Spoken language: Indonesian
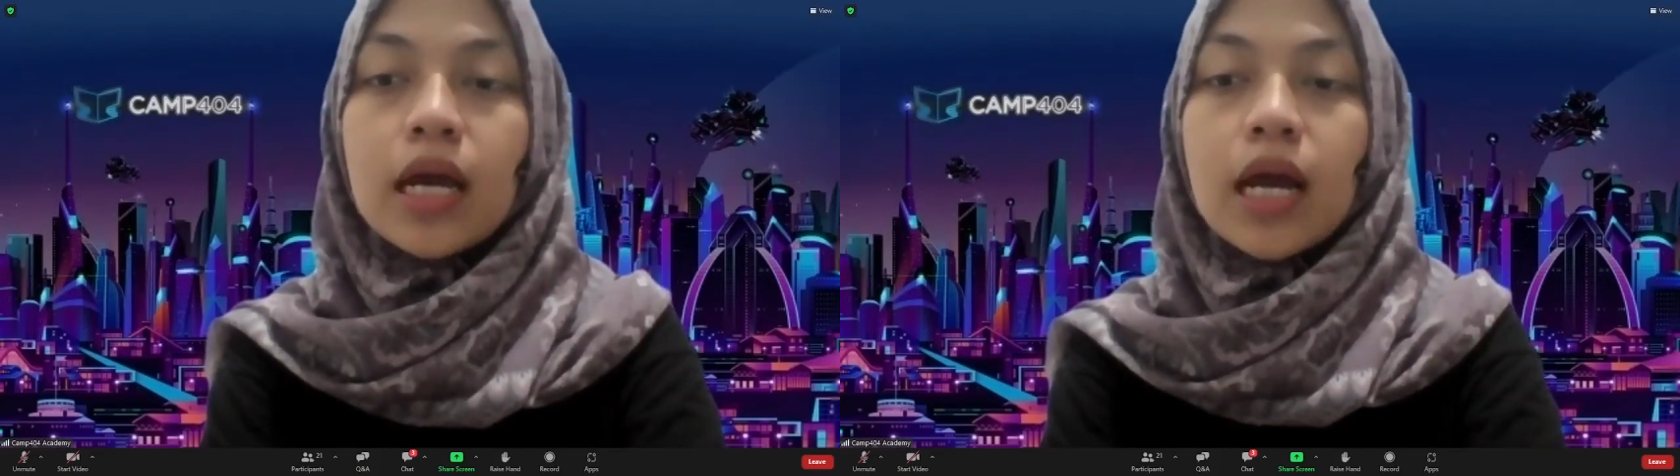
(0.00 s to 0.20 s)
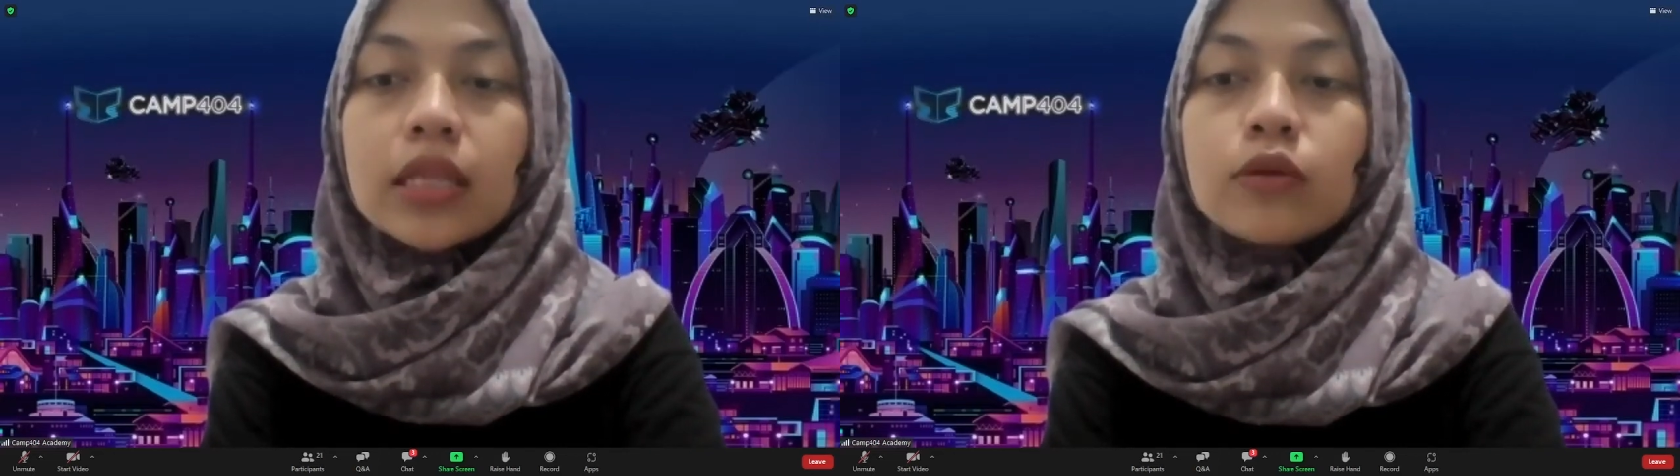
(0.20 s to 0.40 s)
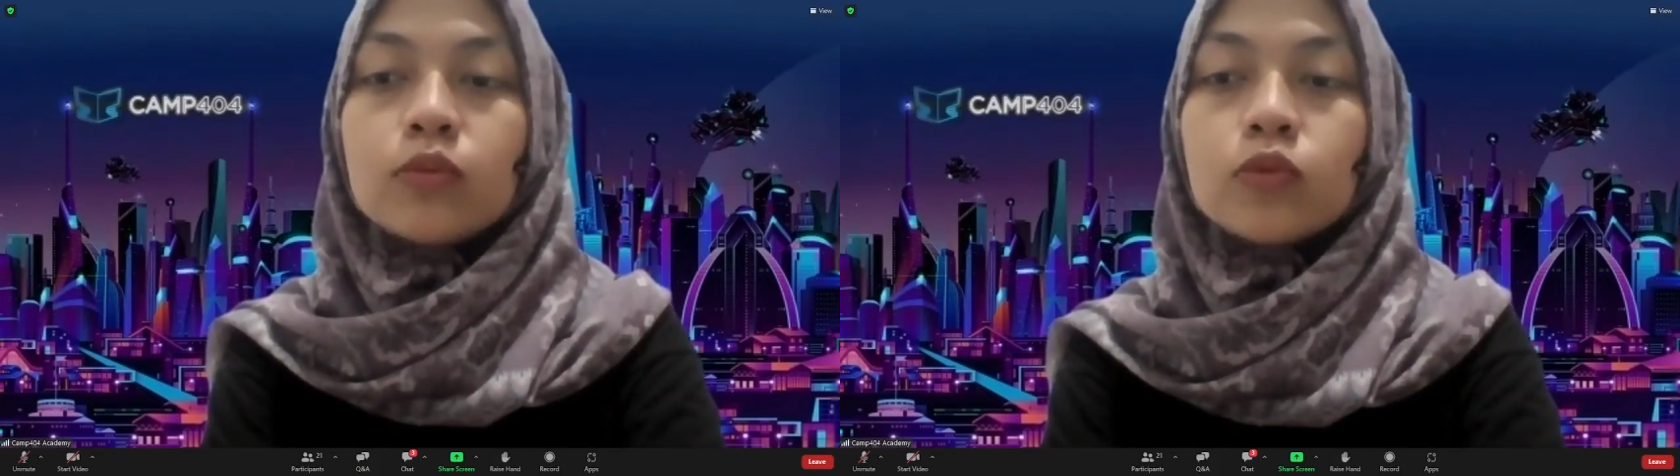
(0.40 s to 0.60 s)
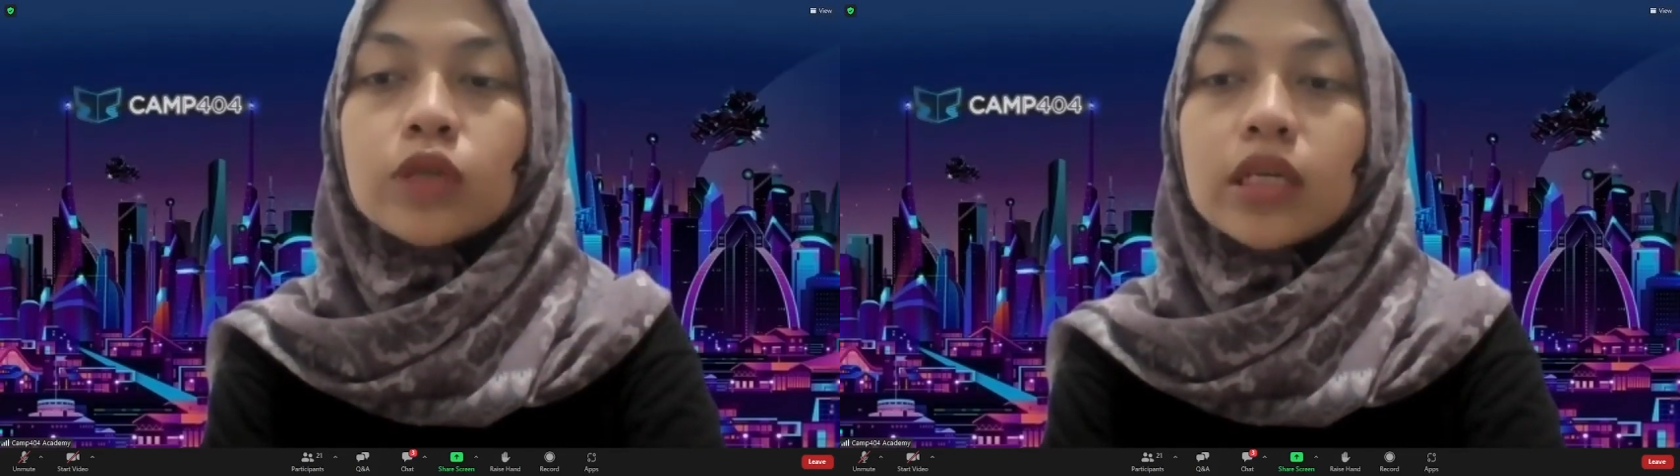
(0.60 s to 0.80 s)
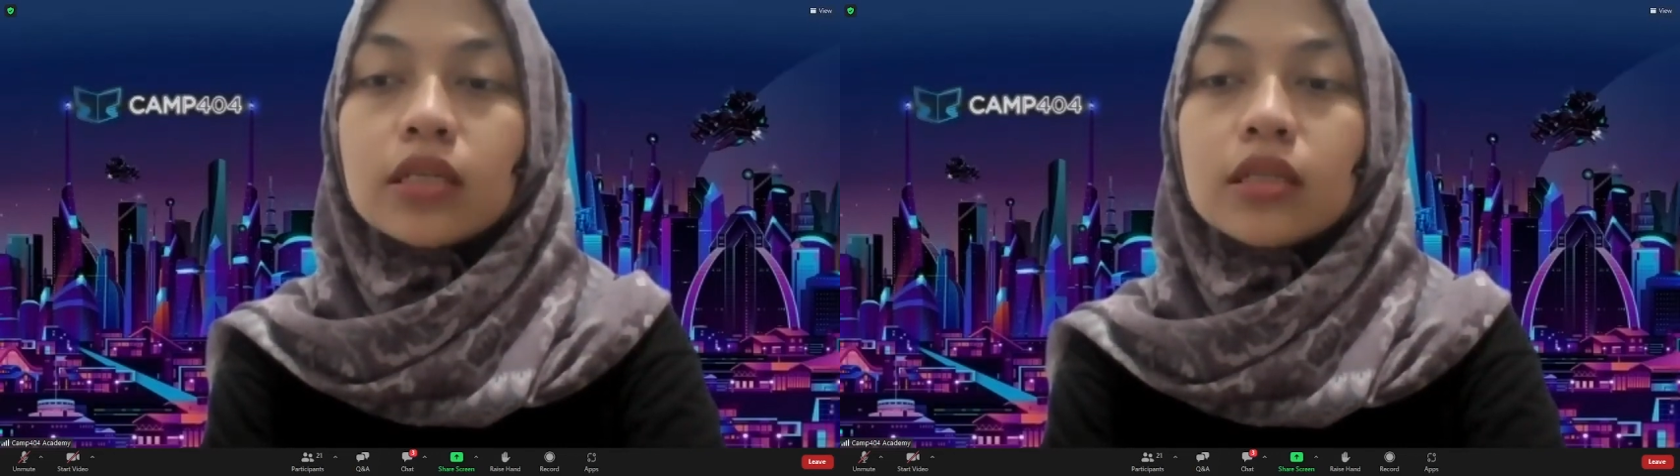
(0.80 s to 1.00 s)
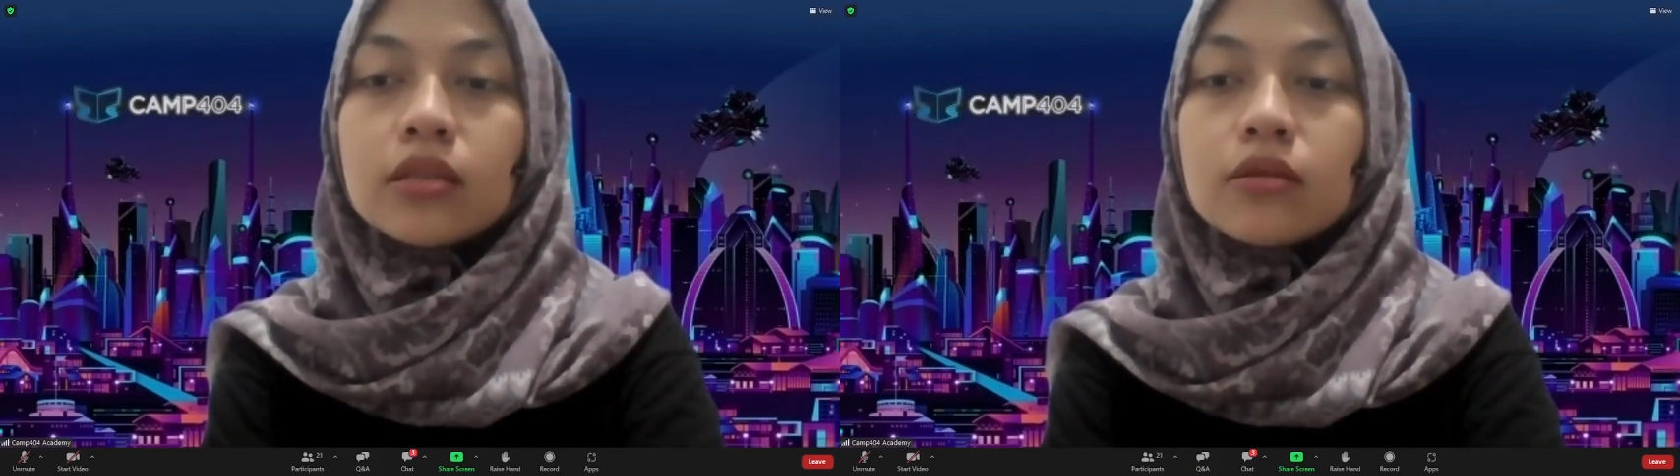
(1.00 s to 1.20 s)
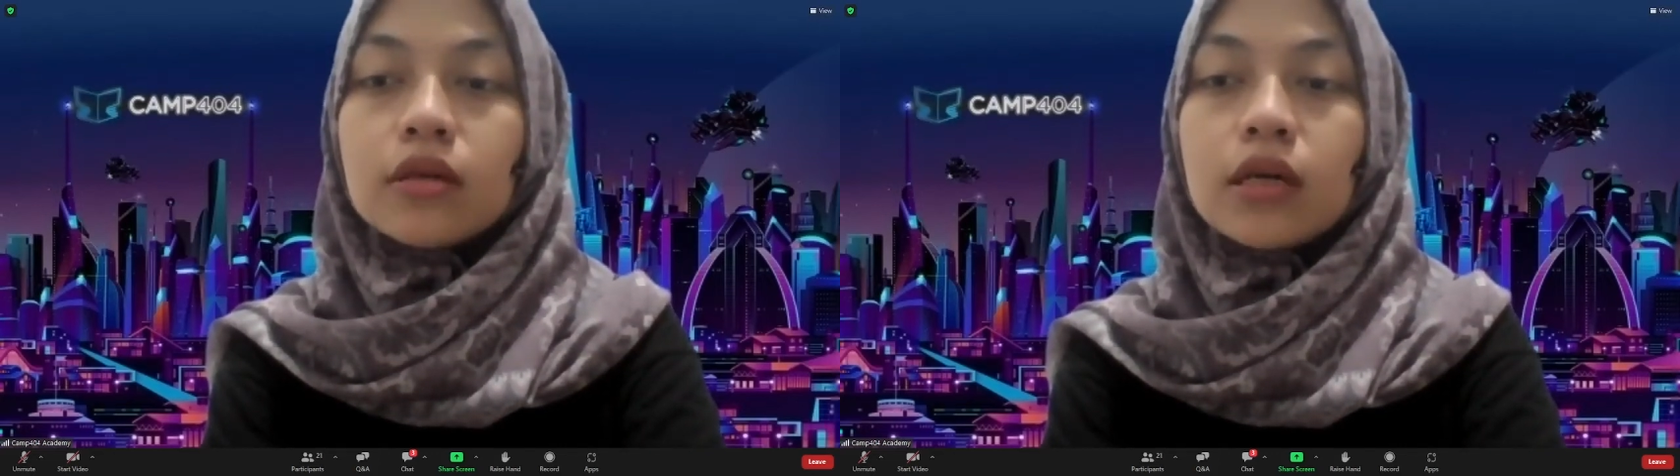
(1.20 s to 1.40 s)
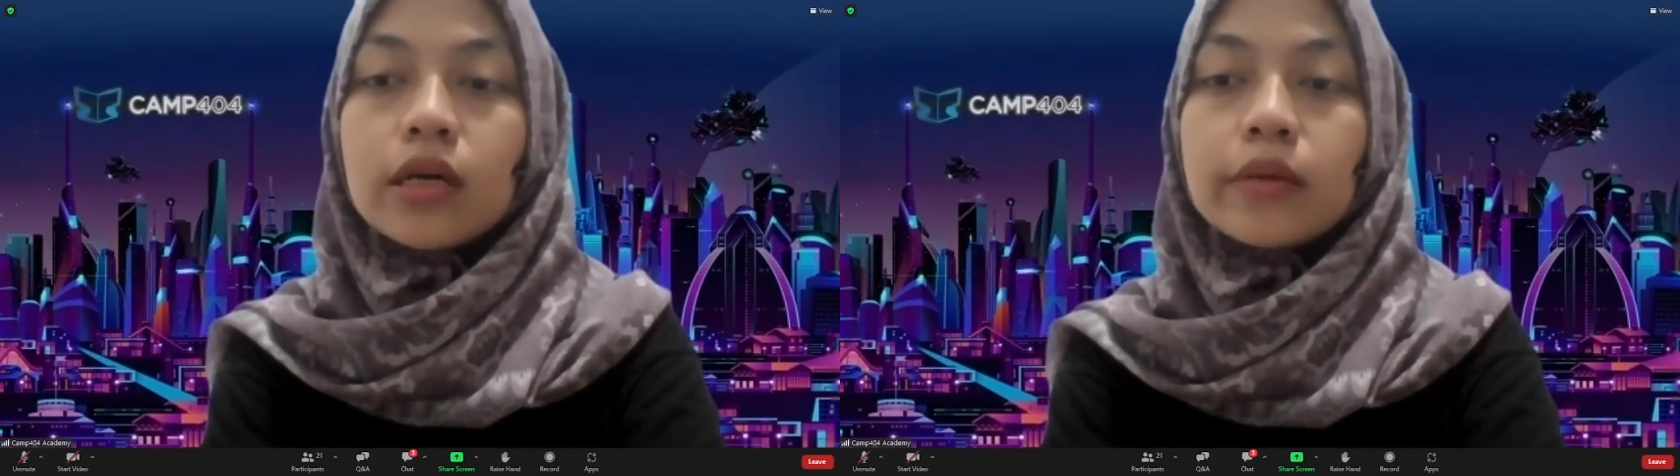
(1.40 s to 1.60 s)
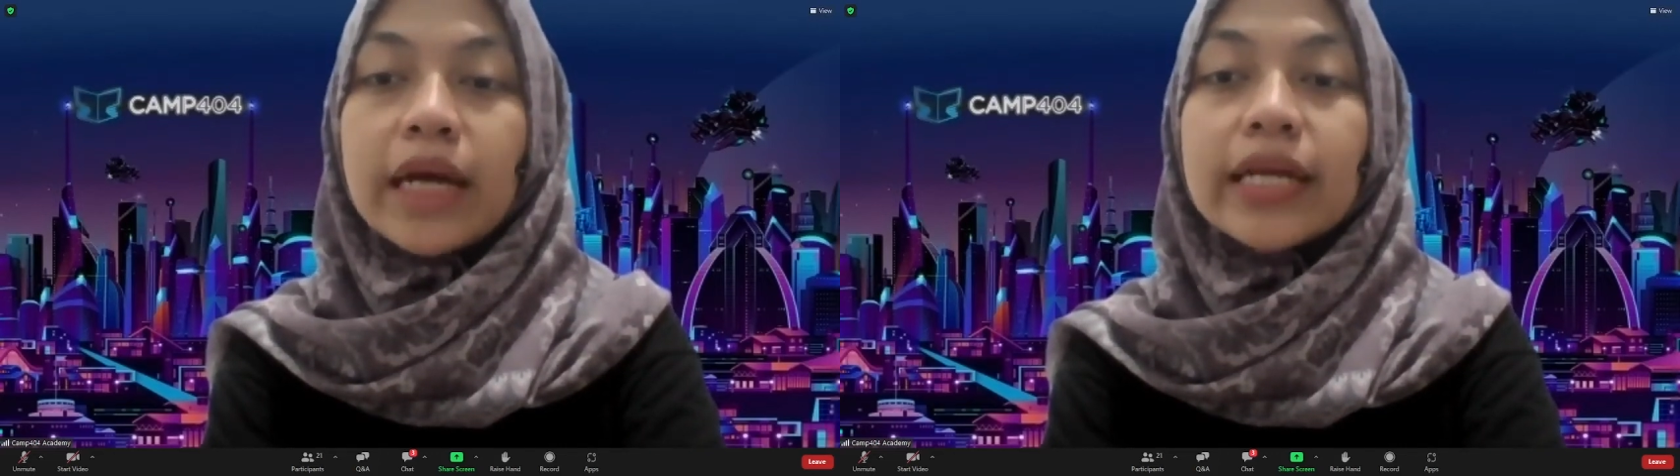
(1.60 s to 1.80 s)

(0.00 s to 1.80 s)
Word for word: atau mungkin um,